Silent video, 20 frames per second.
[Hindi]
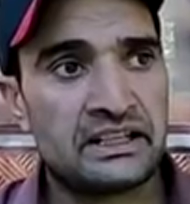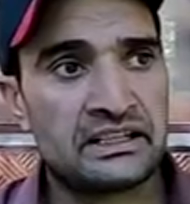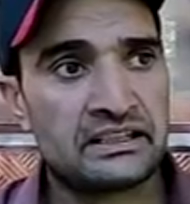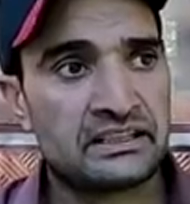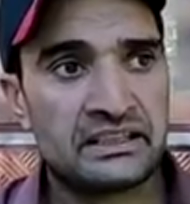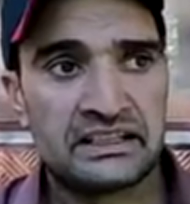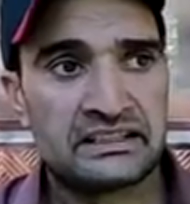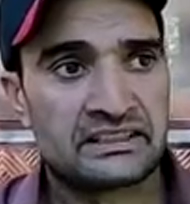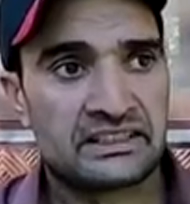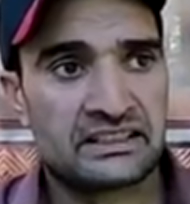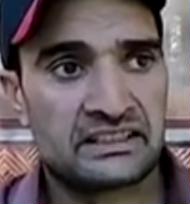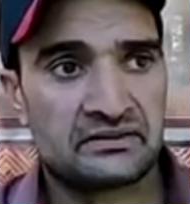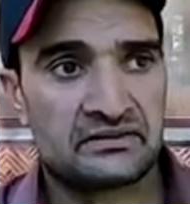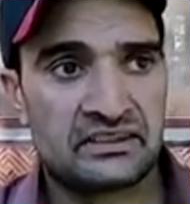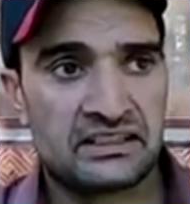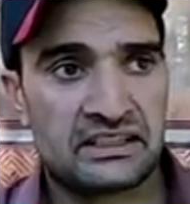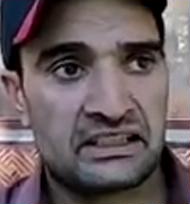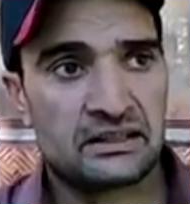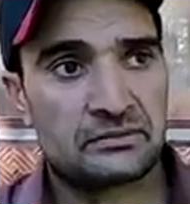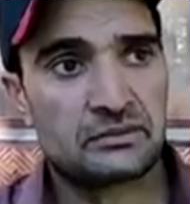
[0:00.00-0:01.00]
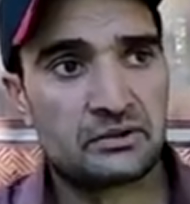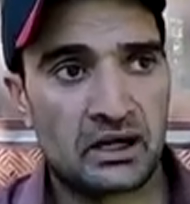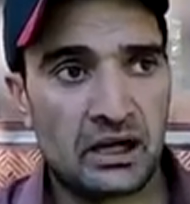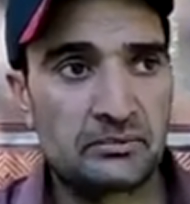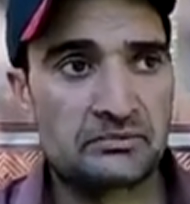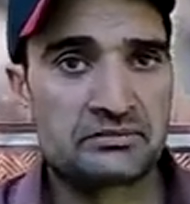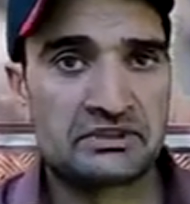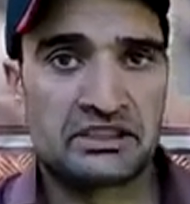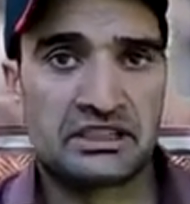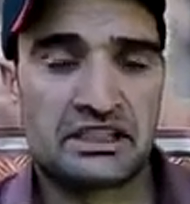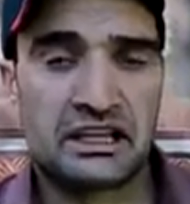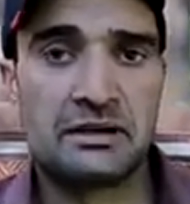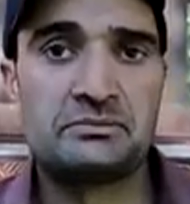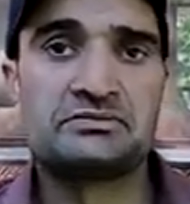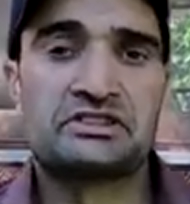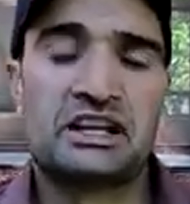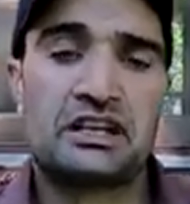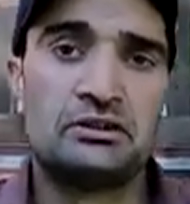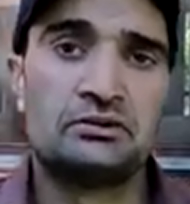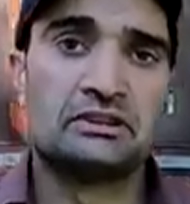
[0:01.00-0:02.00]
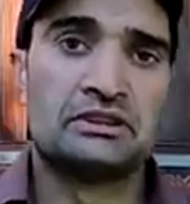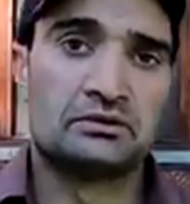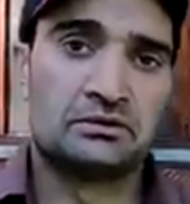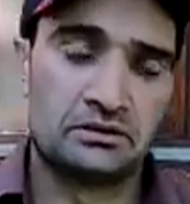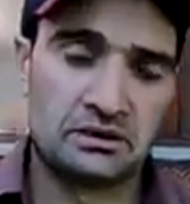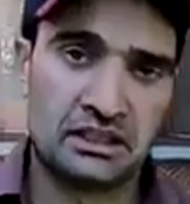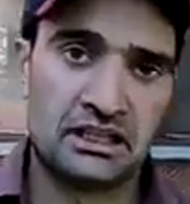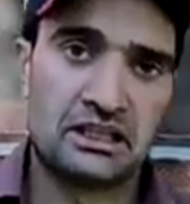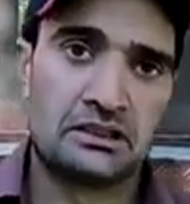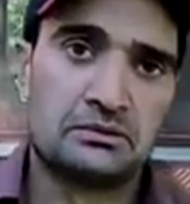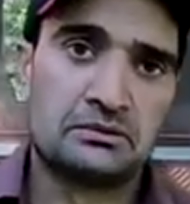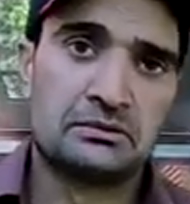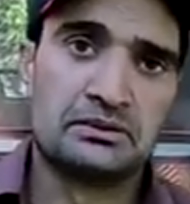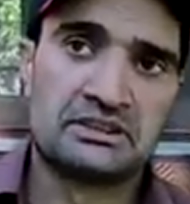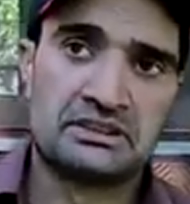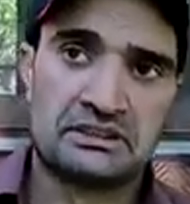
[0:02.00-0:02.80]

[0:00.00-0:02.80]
नेट नहीं चलता नेट काम, काम चालू है हो रहा है